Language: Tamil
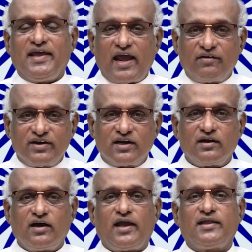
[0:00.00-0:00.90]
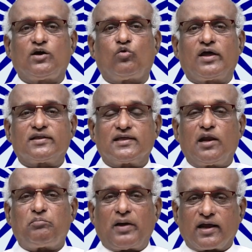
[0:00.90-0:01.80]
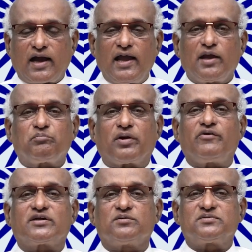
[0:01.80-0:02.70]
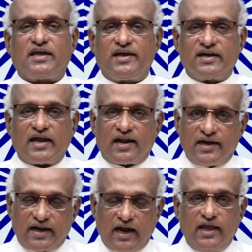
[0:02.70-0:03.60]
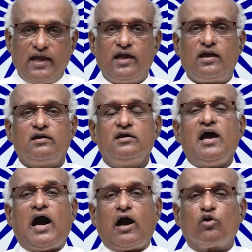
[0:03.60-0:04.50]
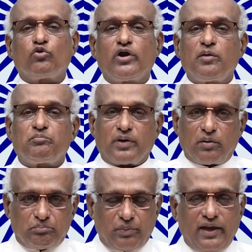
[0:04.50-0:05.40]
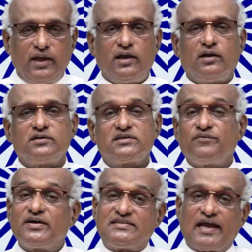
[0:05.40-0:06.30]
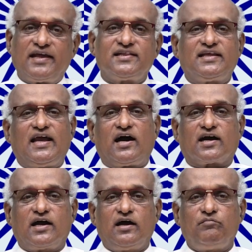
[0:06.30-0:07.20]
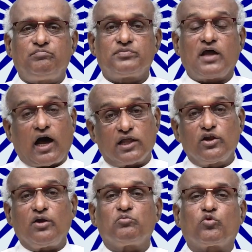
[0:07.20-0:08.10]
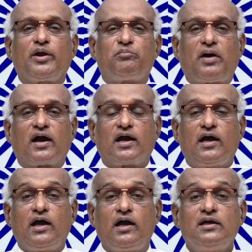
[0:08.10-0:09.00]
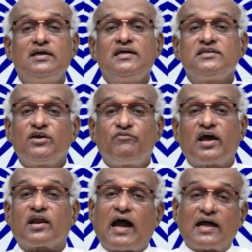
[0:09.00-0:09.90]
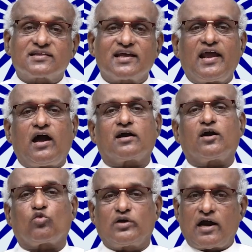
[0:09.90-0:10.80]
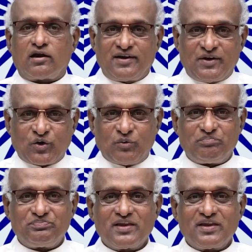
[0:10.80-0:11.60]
இறைவன் இந்த உலகத்தில் பறக்காய பிரவேசம் செய்கின்றார் என்றாலே அவருடைய பிறப்பை சிவ ஜெயந்தியாக அதிலும் குறிப்பாக சிவ ராத்திரியாக கொண்டாடுகின்றோம்